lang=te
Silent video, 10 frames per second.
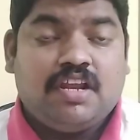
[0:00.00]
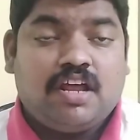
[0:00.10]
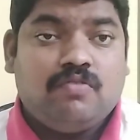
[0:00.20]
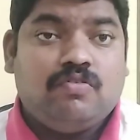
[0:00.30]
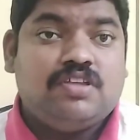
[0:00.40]

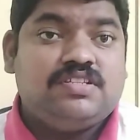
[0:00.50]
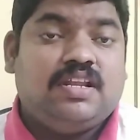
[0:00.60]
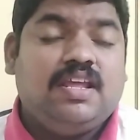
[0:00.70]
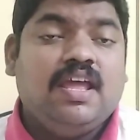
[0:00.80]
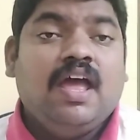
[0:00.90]
దినాలు
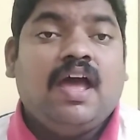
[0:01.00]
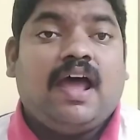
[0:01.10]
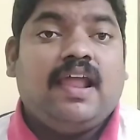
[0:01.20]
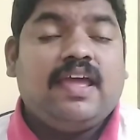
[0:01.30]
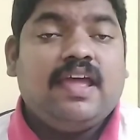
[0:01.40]
ఉండొచ్చని
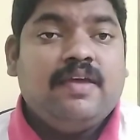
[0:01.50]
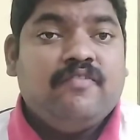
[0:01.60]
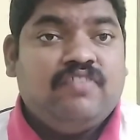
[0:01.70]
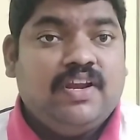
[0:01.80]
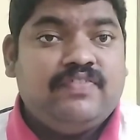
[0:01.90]
అలాగే
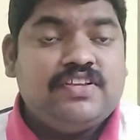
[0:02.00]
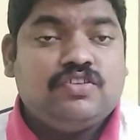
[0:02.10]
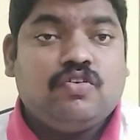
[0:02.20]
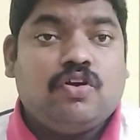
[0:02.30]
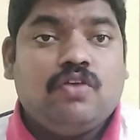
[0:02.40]

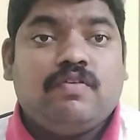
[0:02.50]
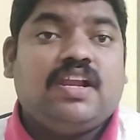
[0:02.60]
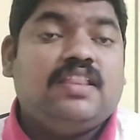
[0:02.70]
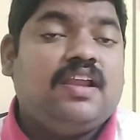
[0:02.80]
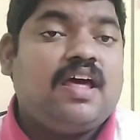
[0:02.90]
కు రెండు
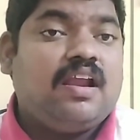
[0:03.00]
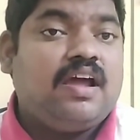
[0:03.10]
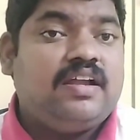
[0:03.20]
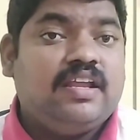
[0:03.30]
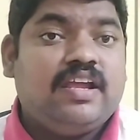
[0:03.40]
వందల
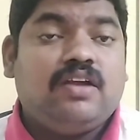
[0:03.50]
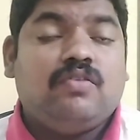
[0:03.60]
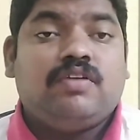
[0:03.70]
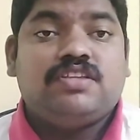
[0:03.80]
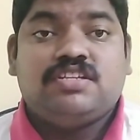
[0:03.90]
దినాలుగా
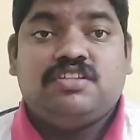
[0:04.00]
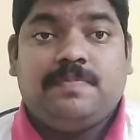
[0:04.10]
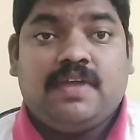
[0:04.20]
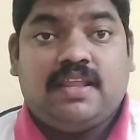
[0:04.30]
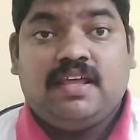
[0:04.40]
టికెట్లు ఉండొచ్చని
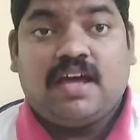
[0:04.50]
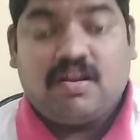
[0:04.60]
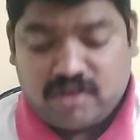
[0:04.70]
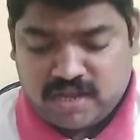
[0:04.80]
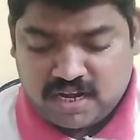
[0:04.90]
చెప్పి
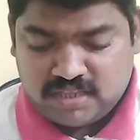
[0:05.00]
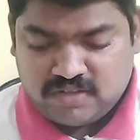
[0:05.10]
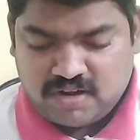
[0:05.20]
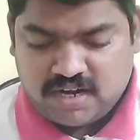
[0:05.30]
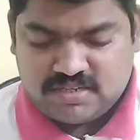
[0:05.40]
అధికార వర్గాలు
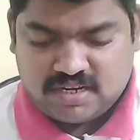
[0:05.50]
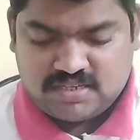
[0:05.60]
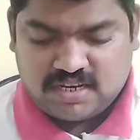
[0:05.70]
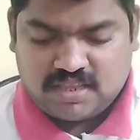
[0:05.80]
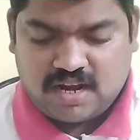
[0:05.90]
అయితే వెల్లడించడం
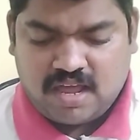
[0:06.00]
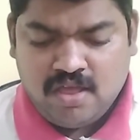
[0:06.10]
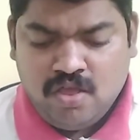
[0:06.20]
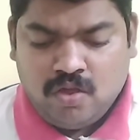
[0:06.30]
జరిగిందన్న